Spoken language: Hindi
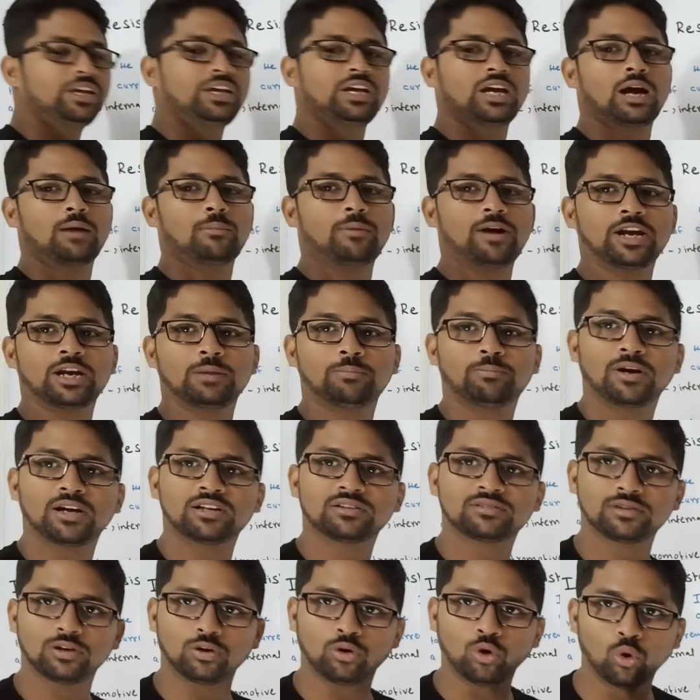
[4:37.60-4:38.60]
भी हमारे
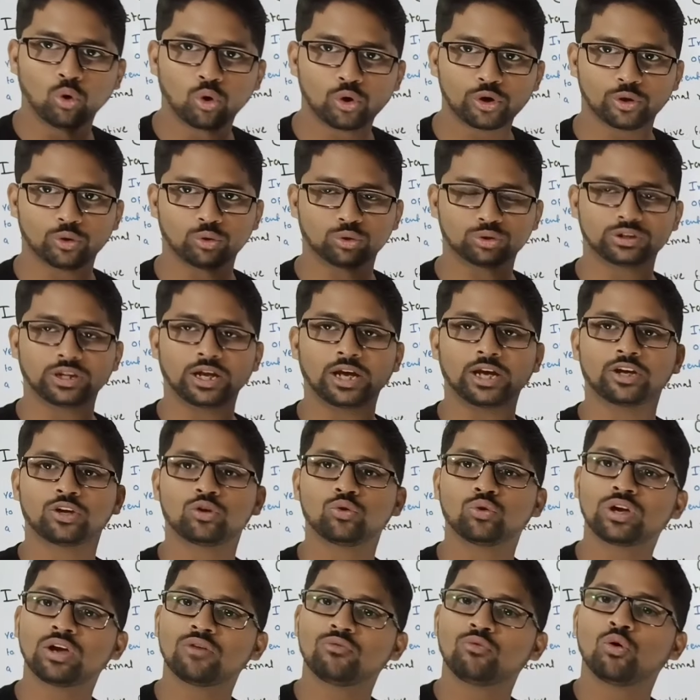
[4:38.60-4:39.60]
पास लोड होता है
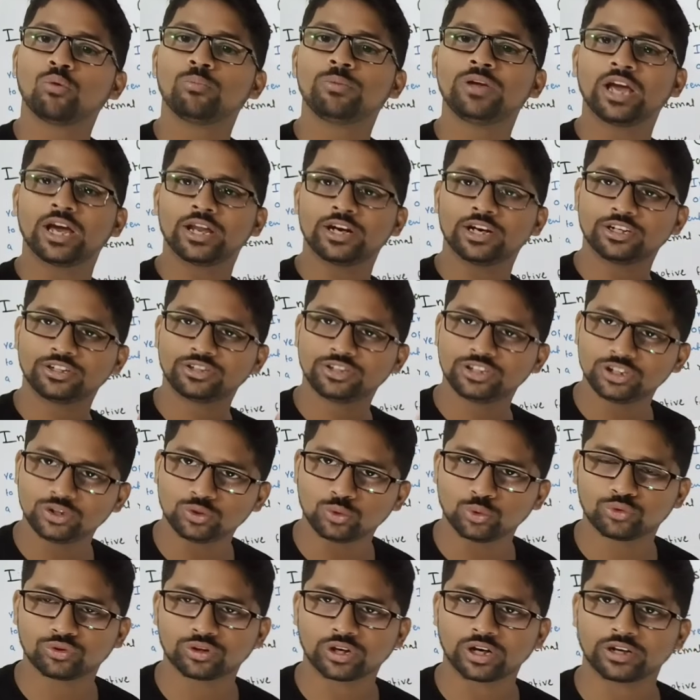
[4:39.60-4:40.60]
क्योंकि वो भी एनर्जी
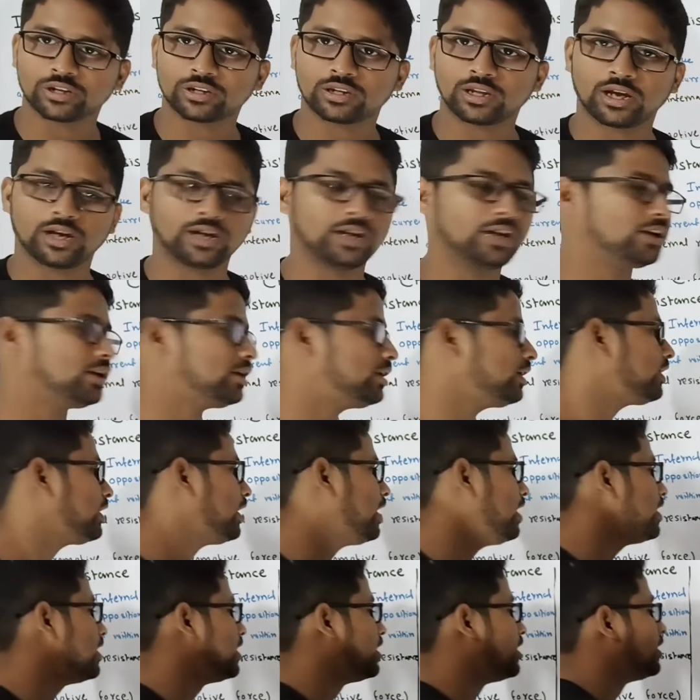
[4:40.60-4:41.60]
यूज़ करता है ठीक
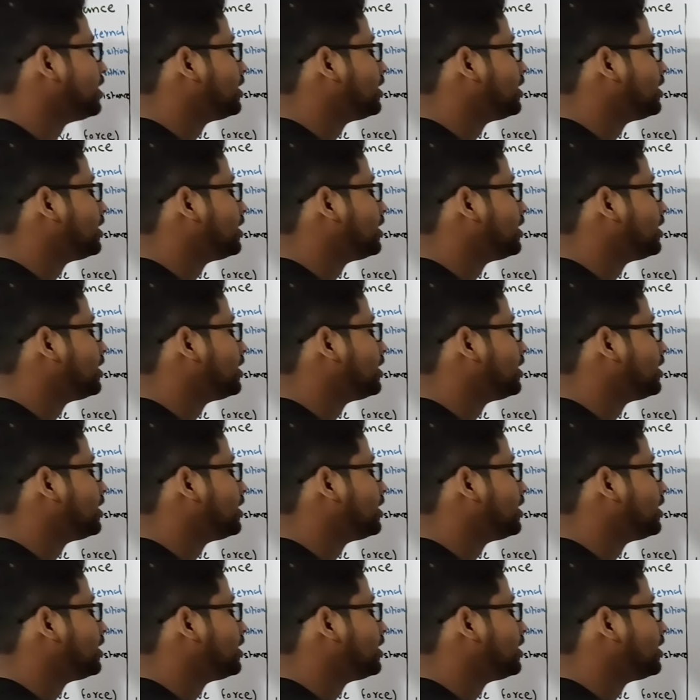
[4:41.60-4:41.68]
है